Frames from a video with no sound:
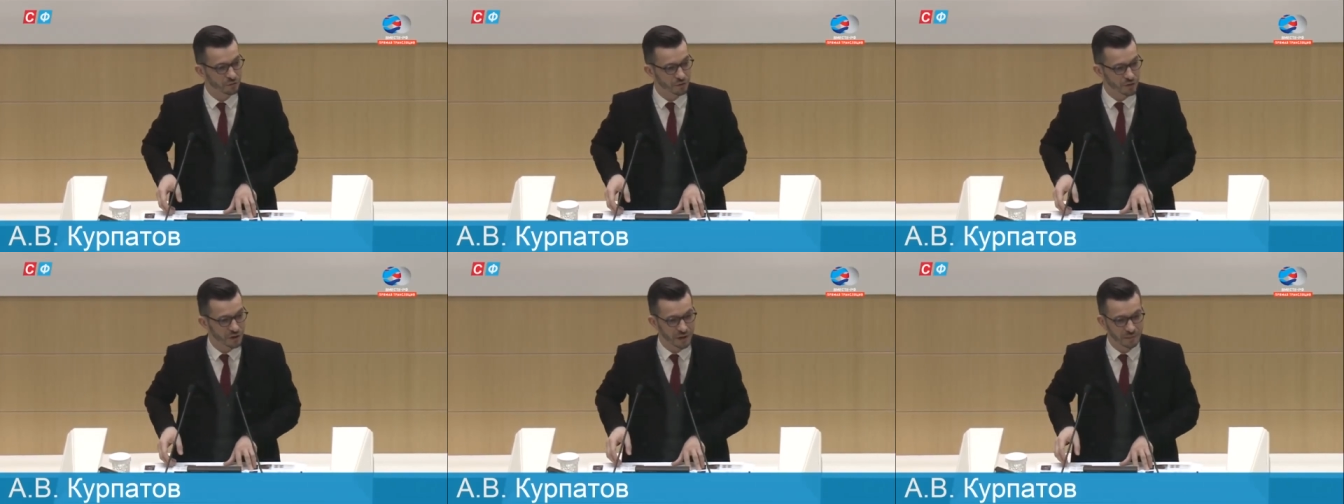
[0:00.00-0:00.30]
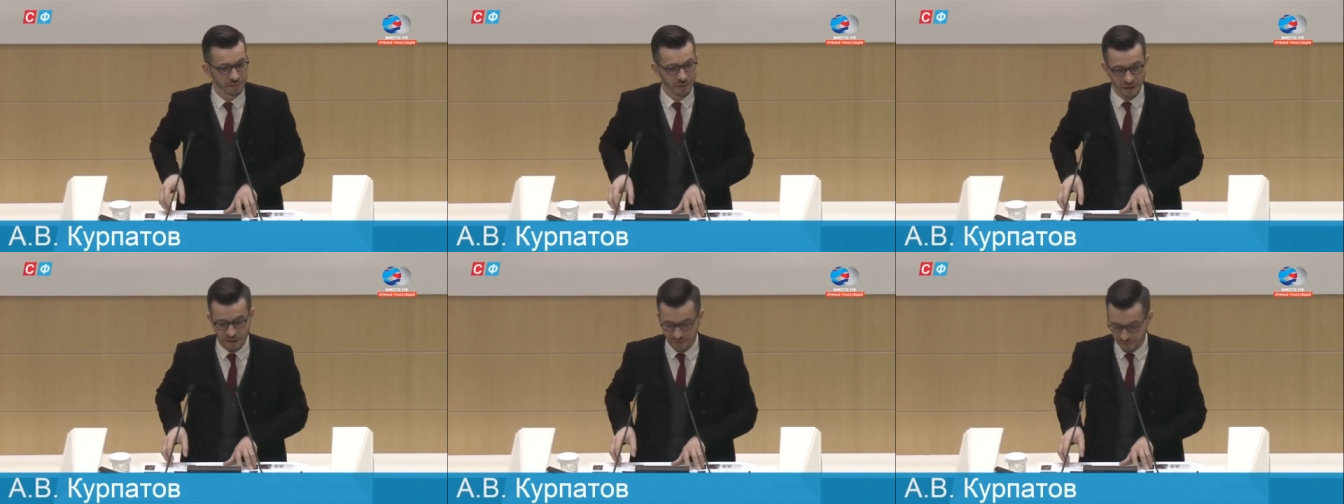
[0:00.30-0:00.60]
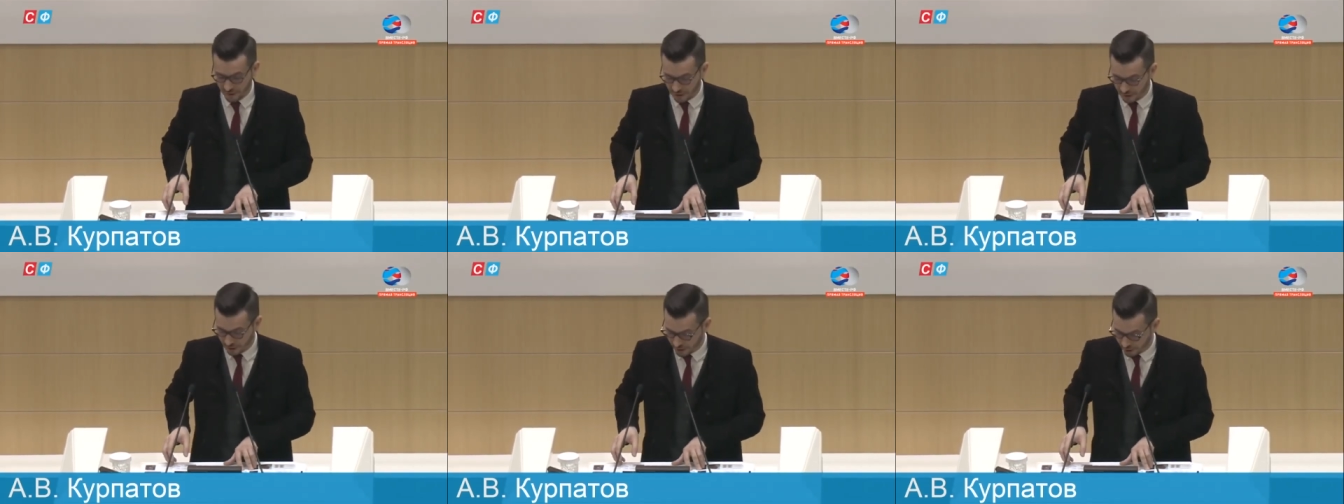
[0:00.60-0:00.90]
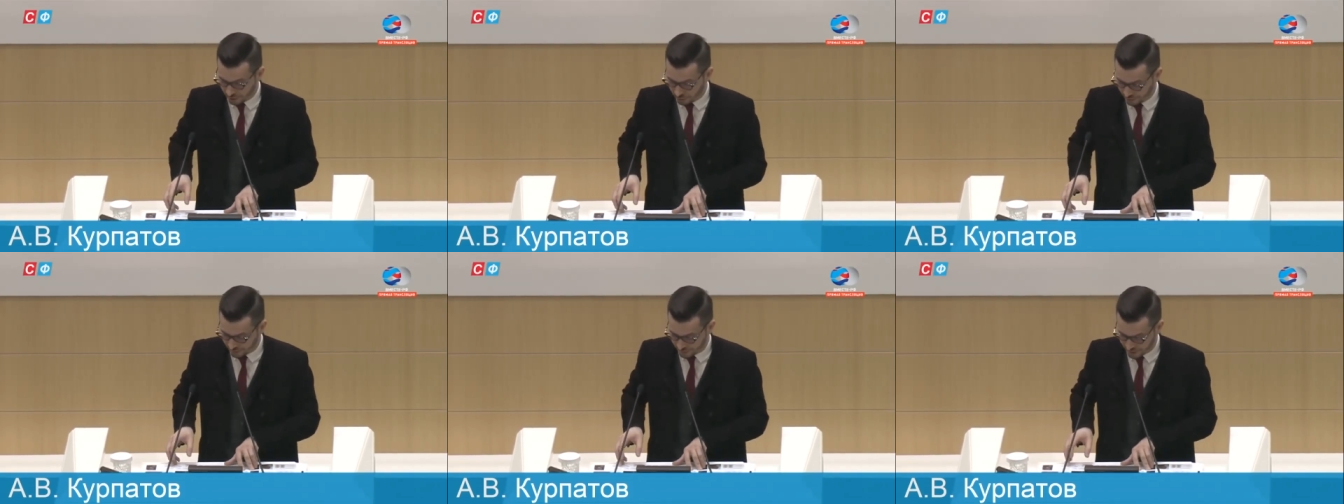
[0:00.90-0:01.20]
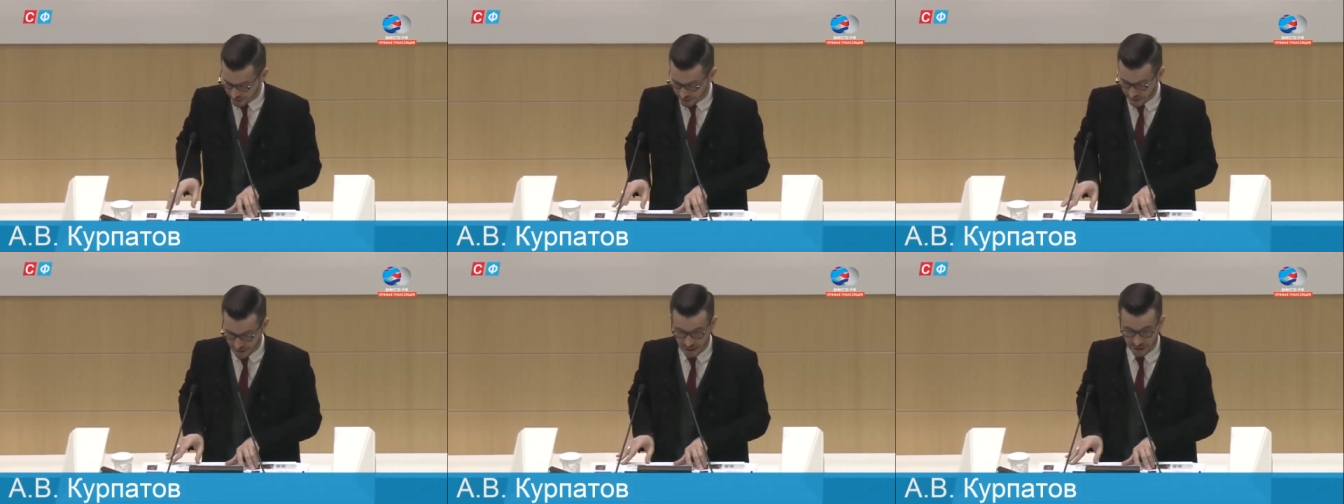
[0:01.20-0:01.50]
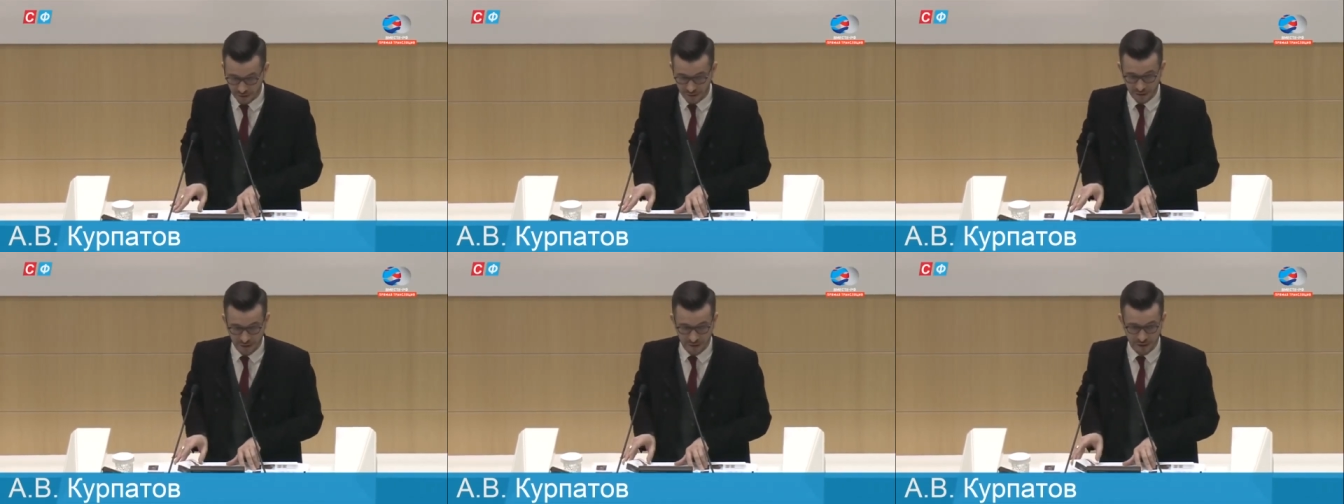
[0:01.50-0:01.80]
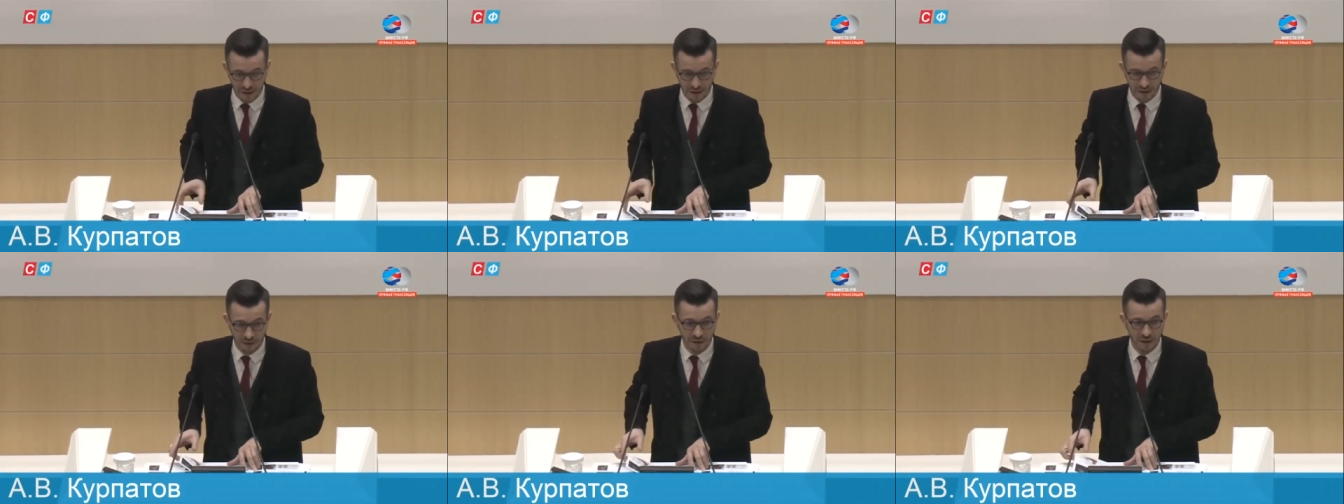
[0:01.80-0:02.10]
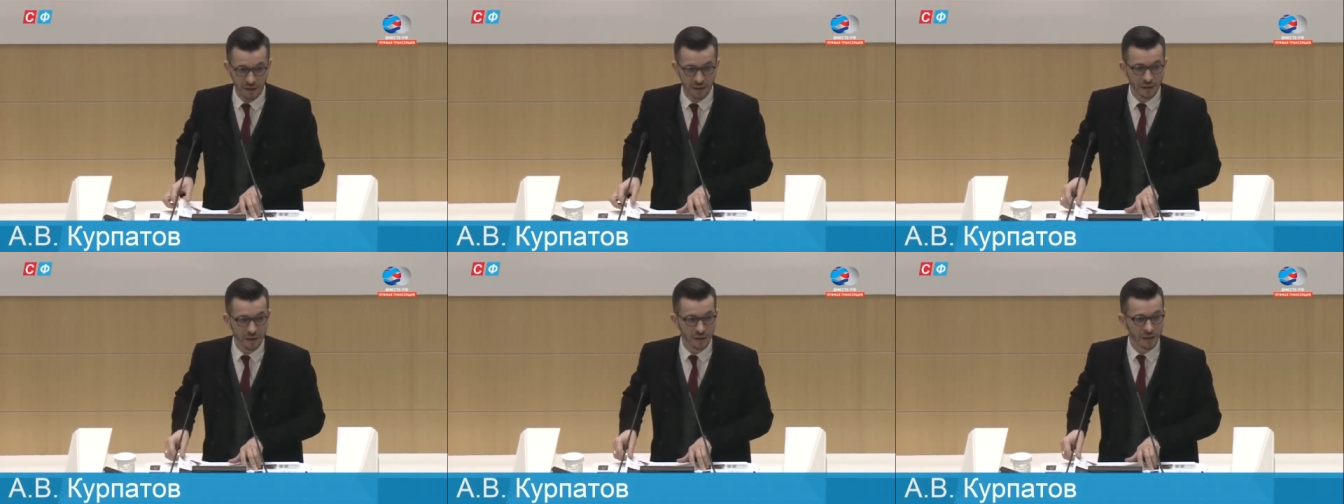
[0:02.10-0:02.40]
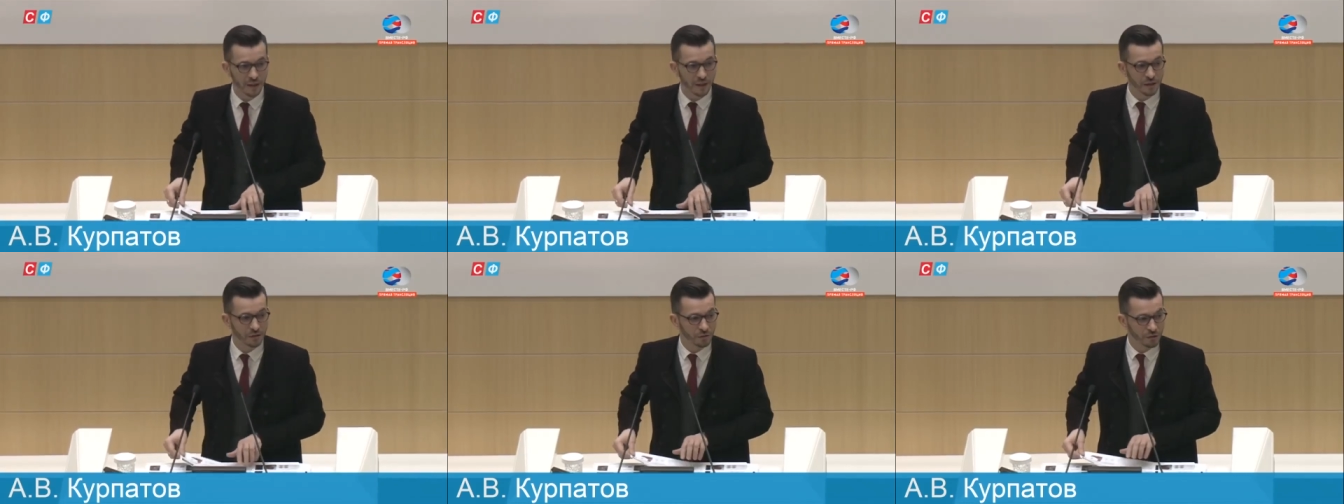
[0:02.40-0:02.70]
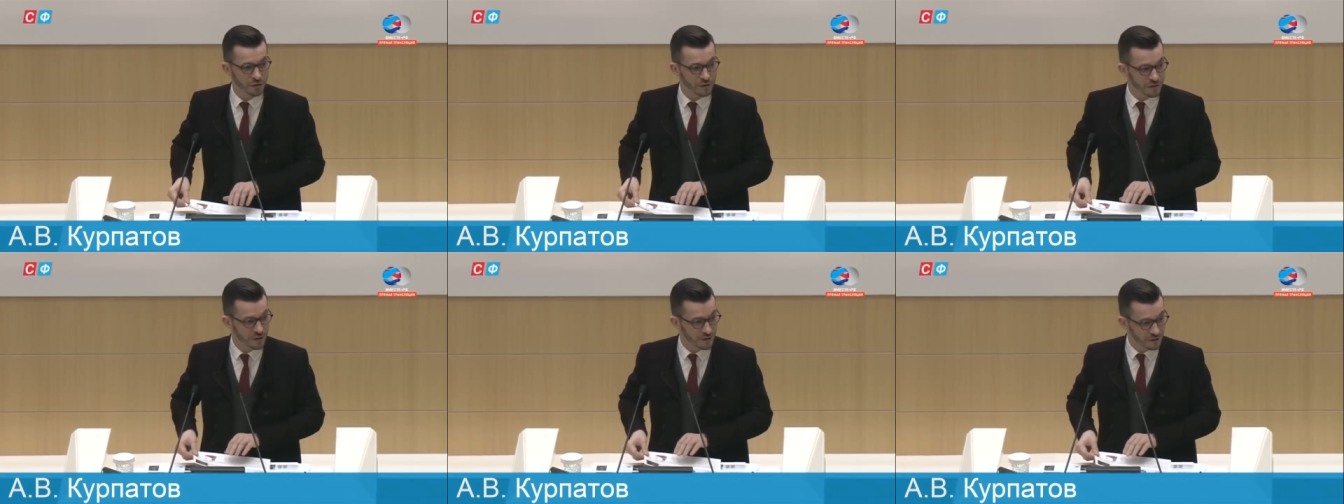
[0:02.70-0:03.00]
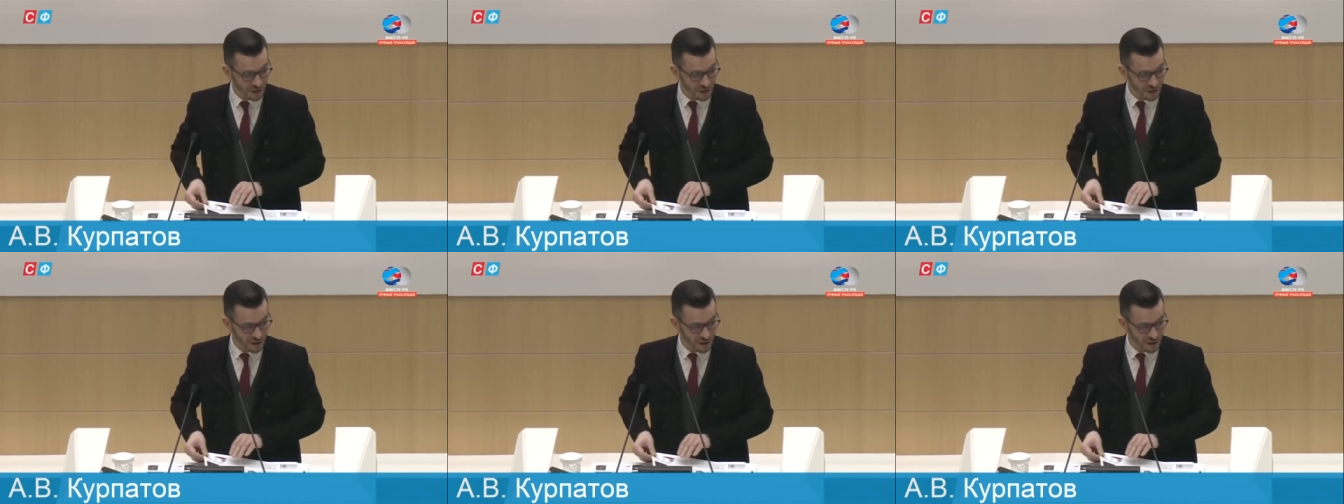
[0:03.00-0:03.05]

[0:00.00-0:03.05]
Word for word: уже имеет свои аккаунты в социальных сетях. То есть